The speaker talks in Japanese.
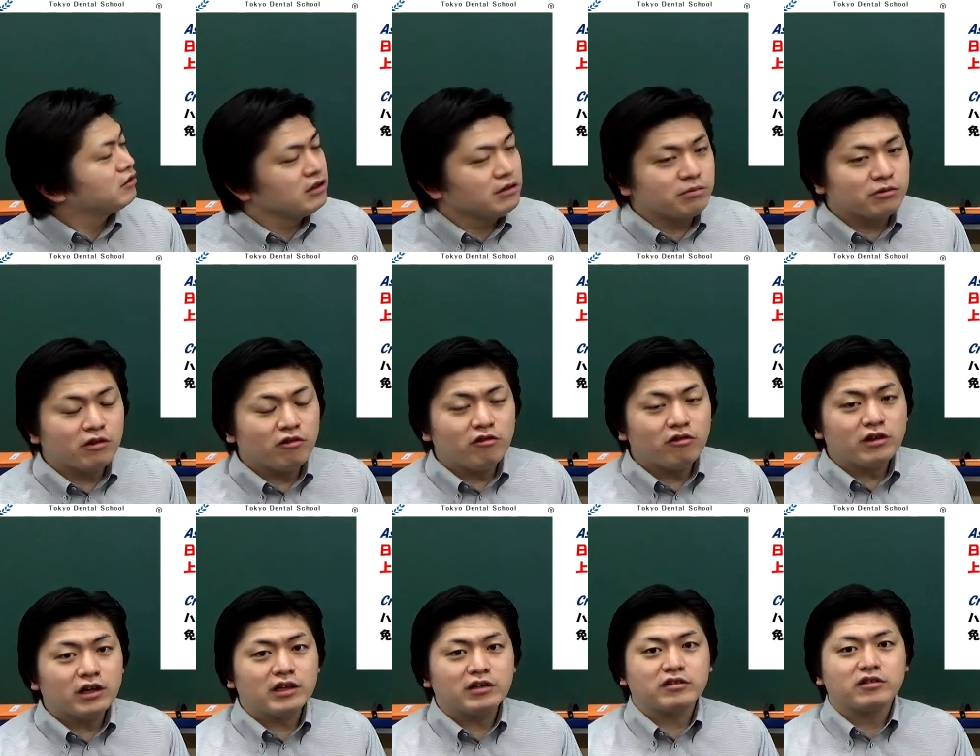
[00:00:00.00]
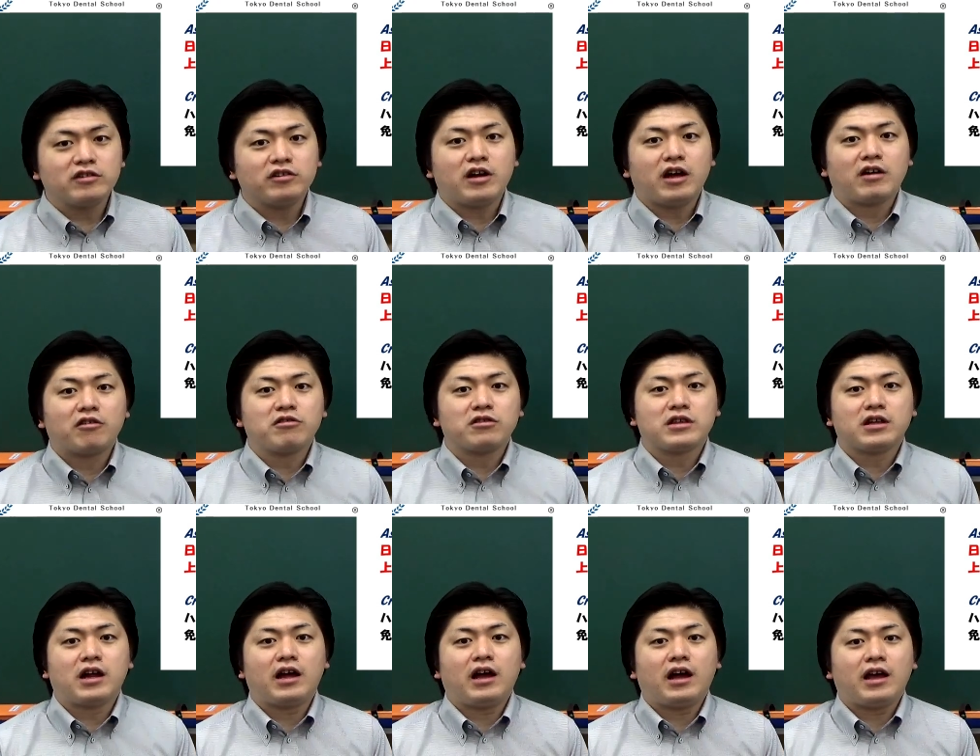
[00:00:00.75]
クリプトコッカスっていうのは、こ
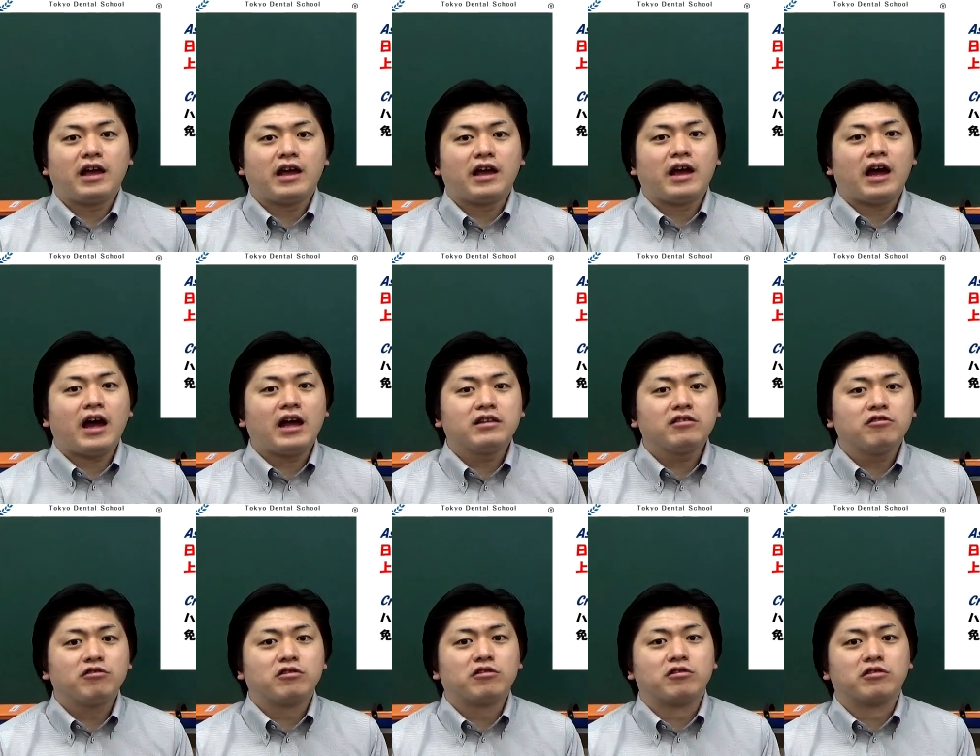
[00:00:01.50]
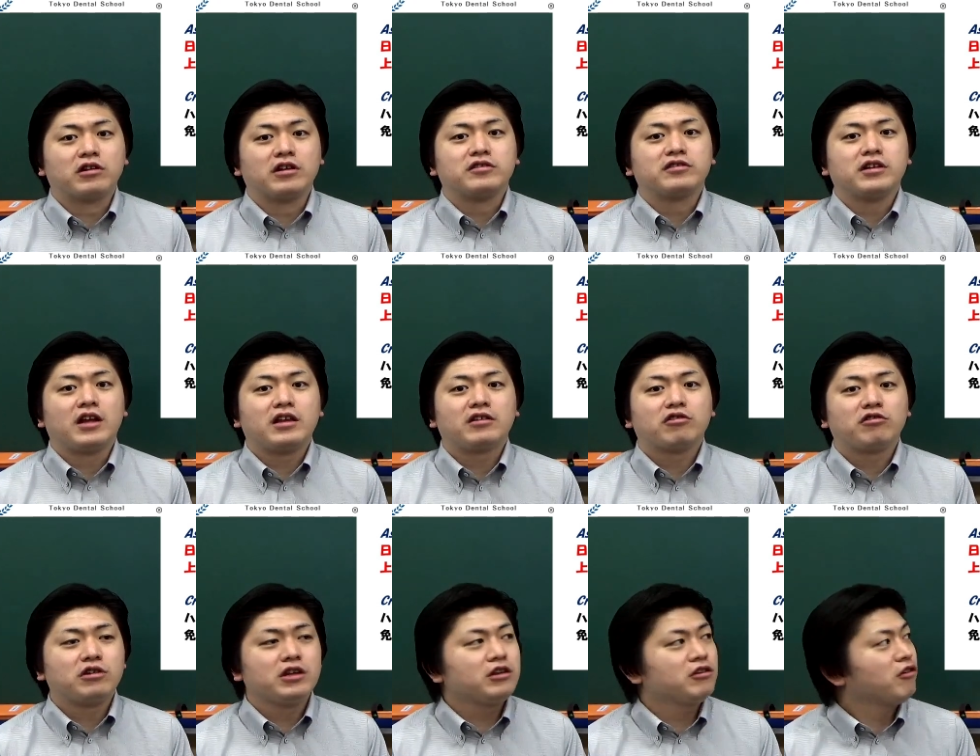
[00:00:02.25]
ちら、えー、鳩ですね、
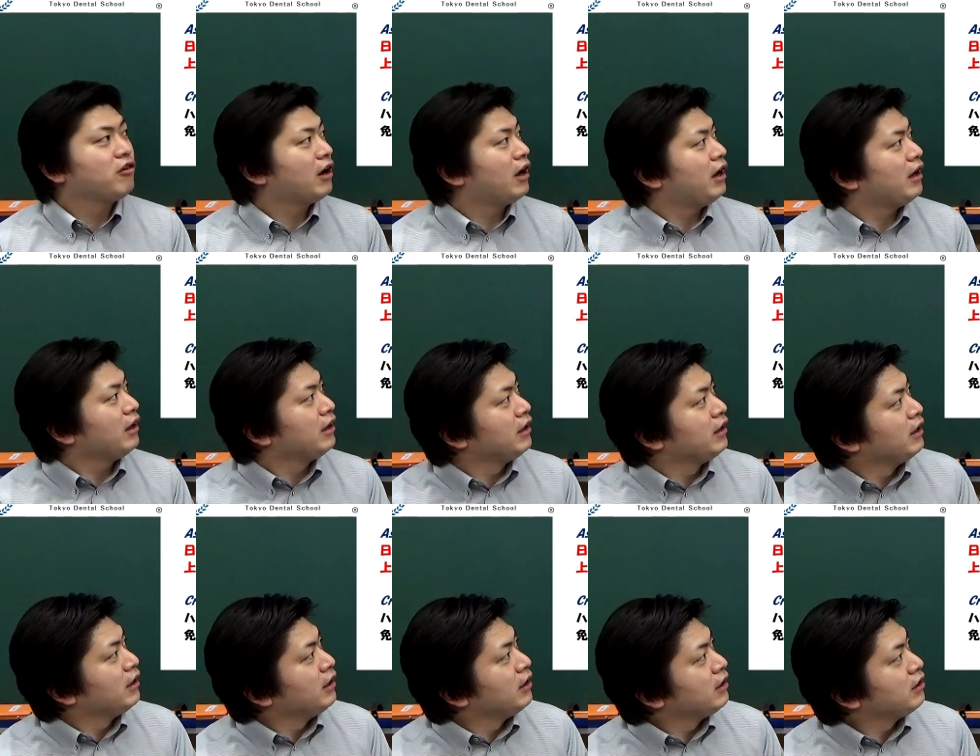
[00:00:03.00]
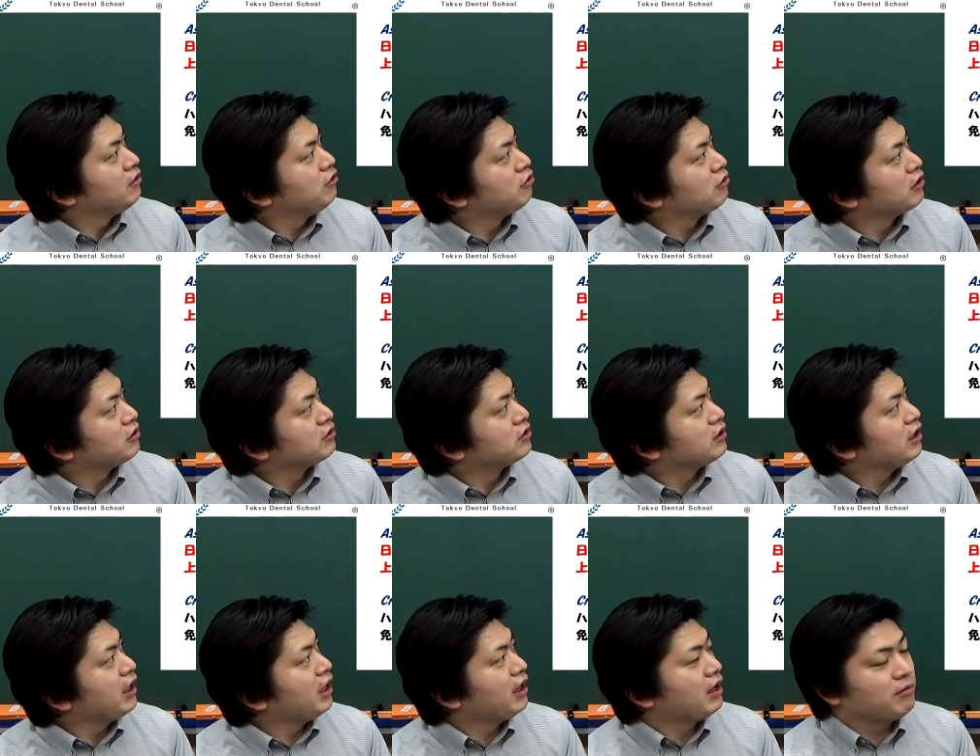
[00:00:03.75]
鳥とかのです
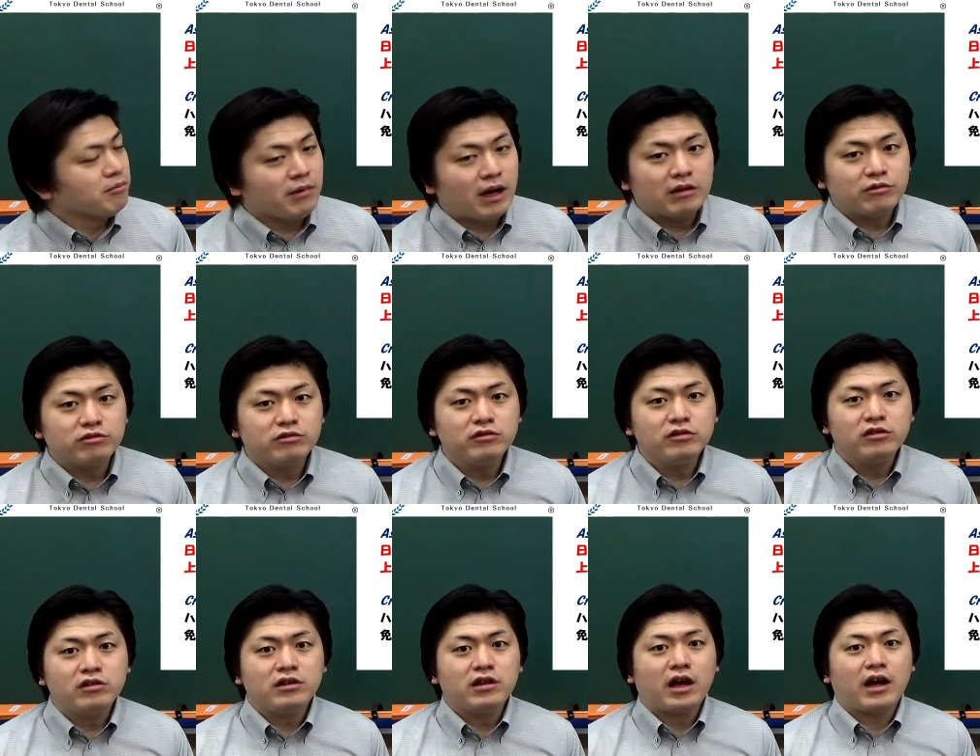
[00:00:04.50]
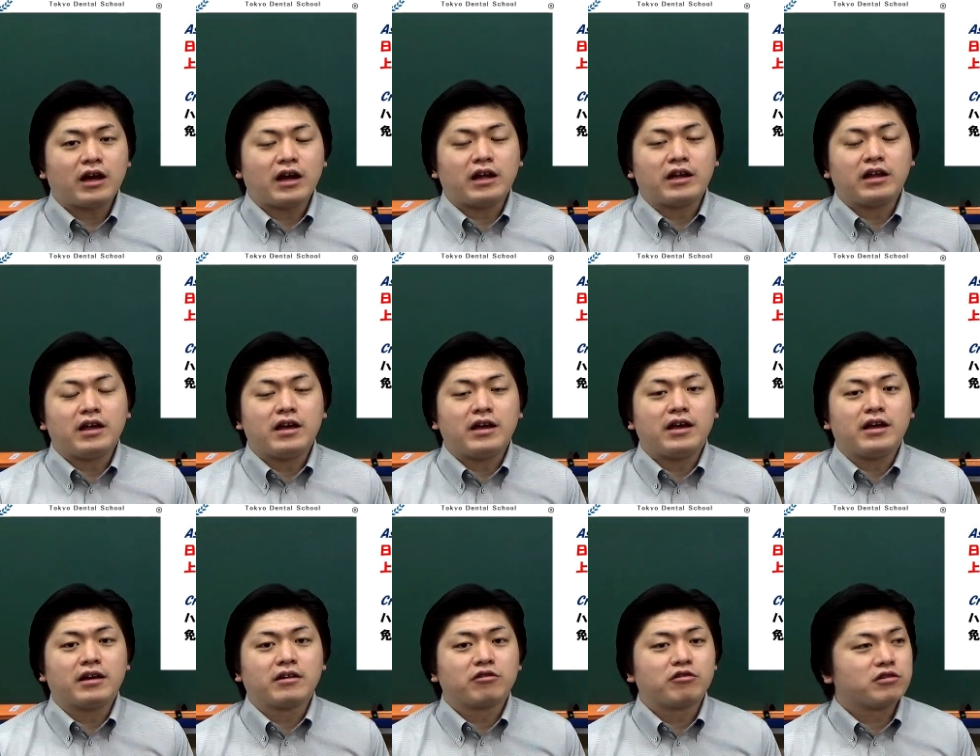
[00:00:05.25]
ね、まあ、糞なんか
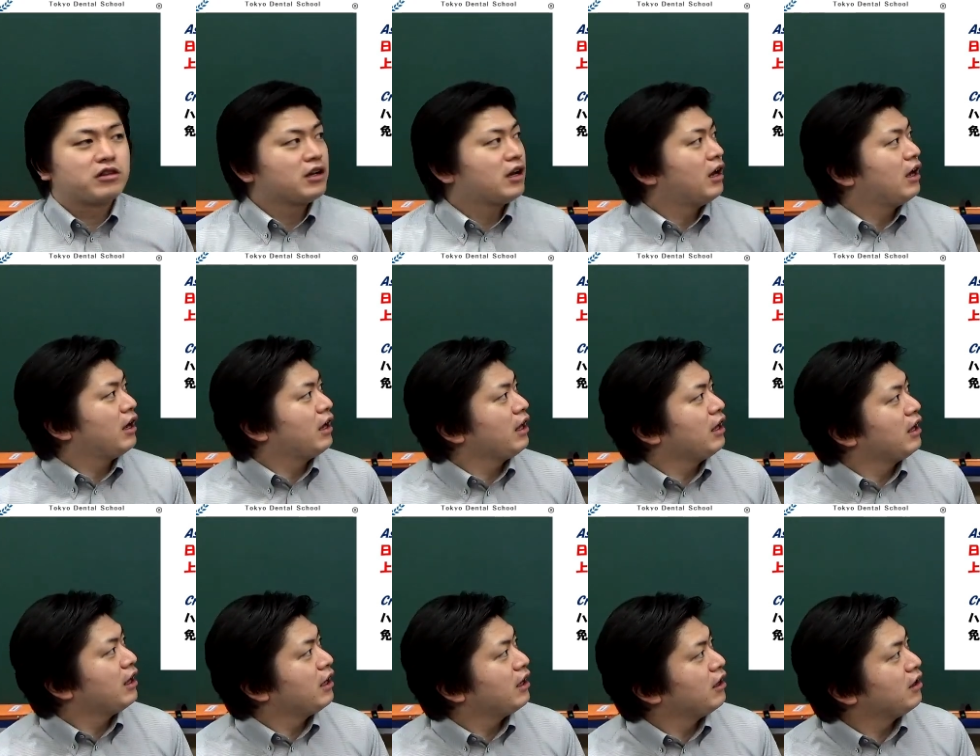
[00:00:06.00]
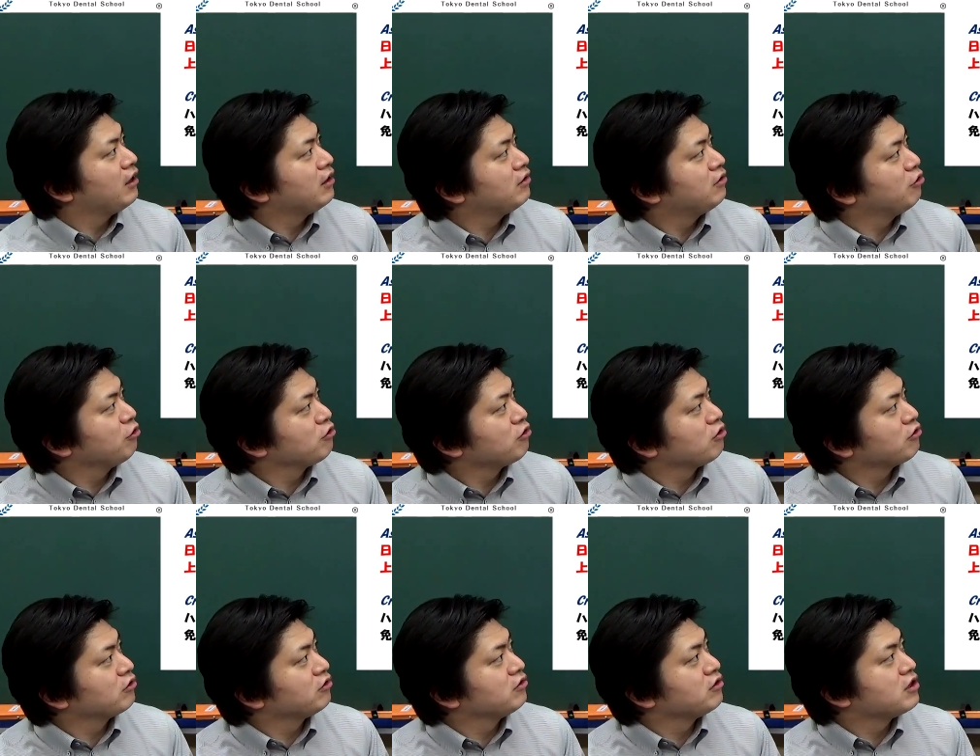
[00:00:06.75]
で、こちら、えー、増
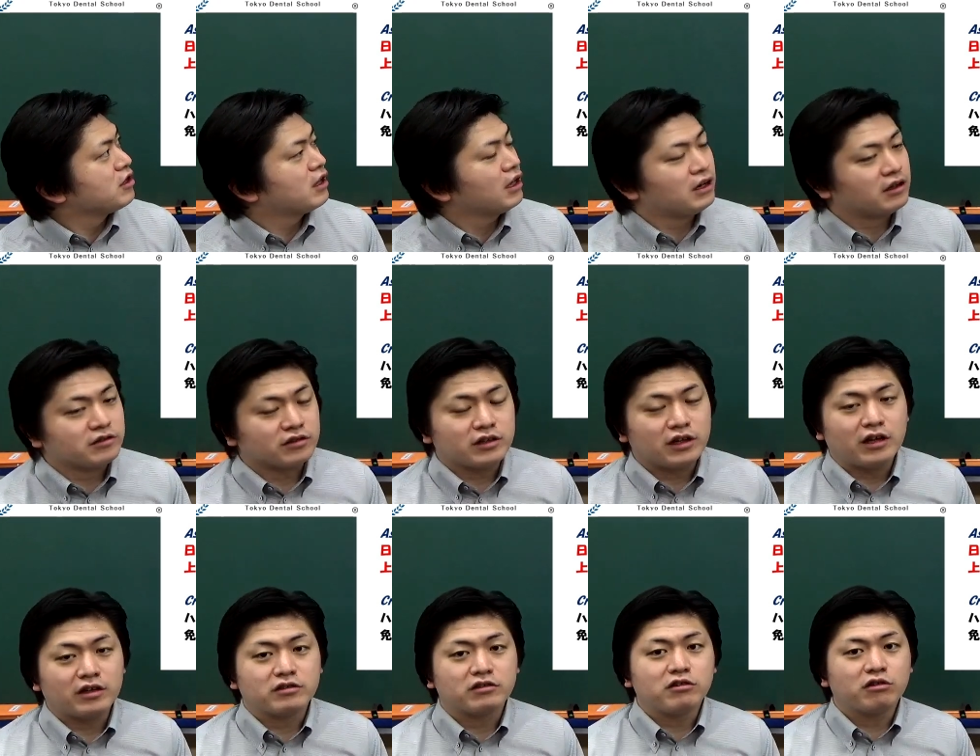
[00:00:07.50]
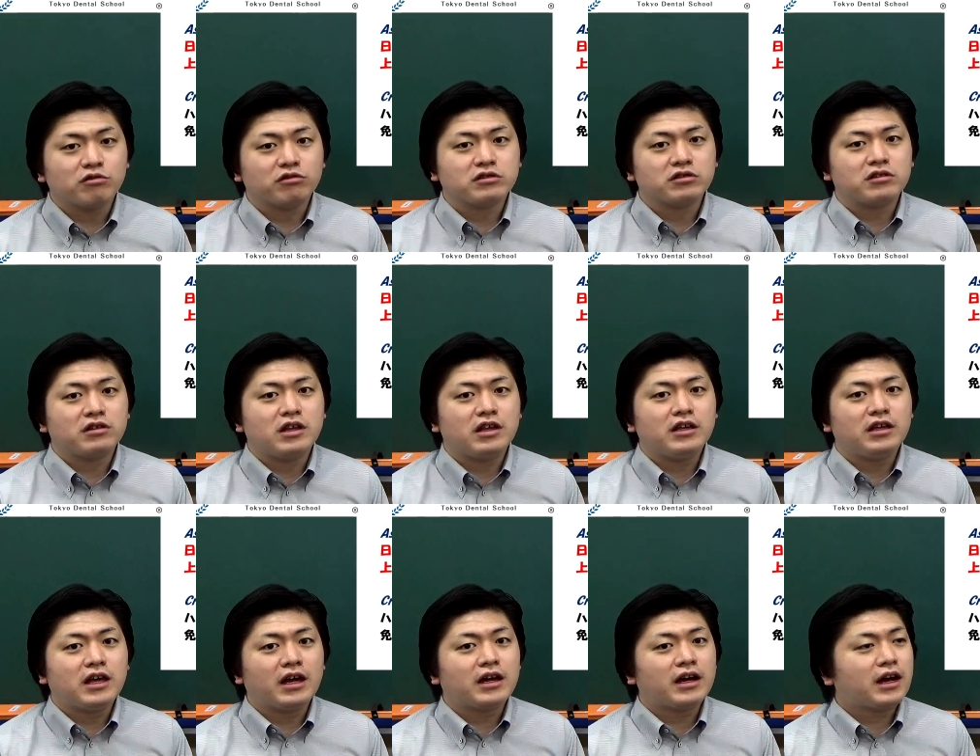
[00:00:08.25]
殖してですね、それを
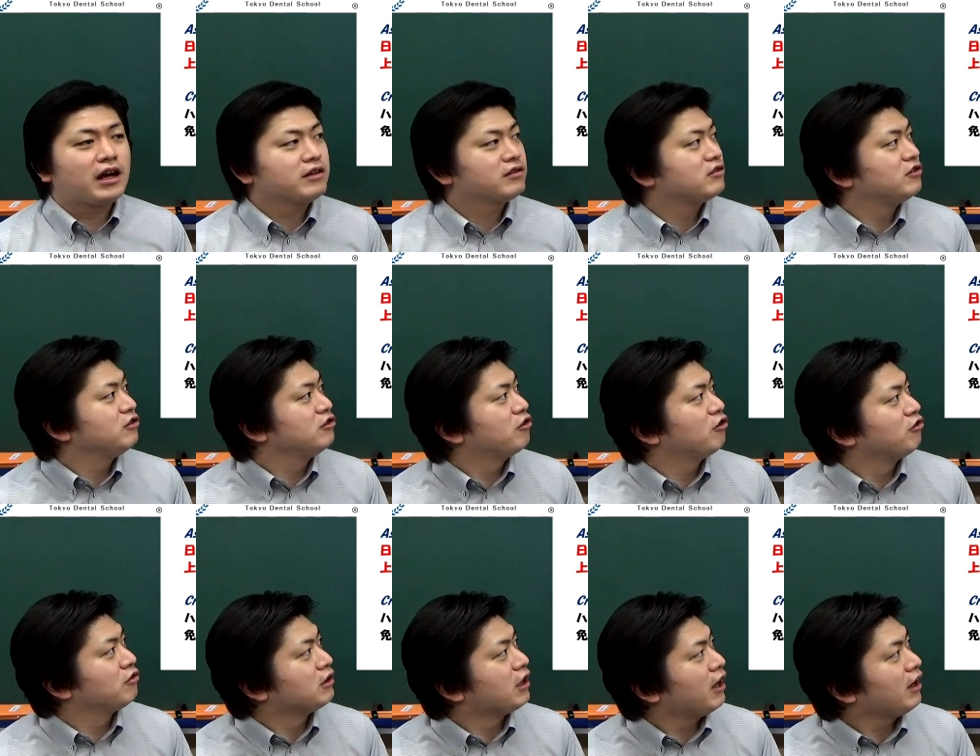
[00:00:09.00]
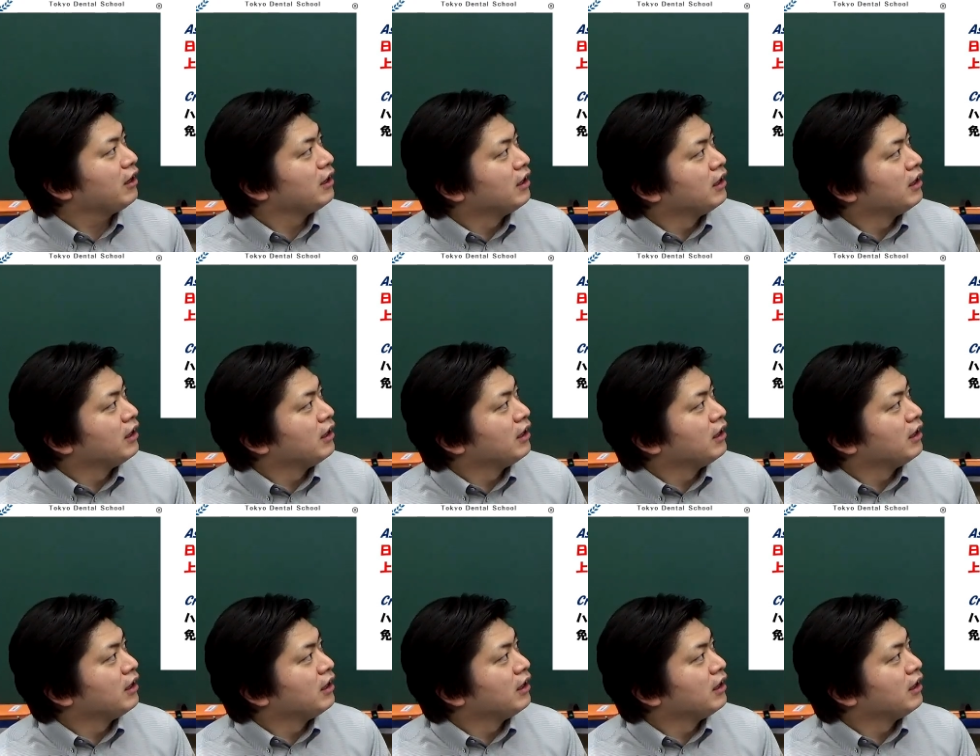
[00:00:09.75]
人間が吸い込んで、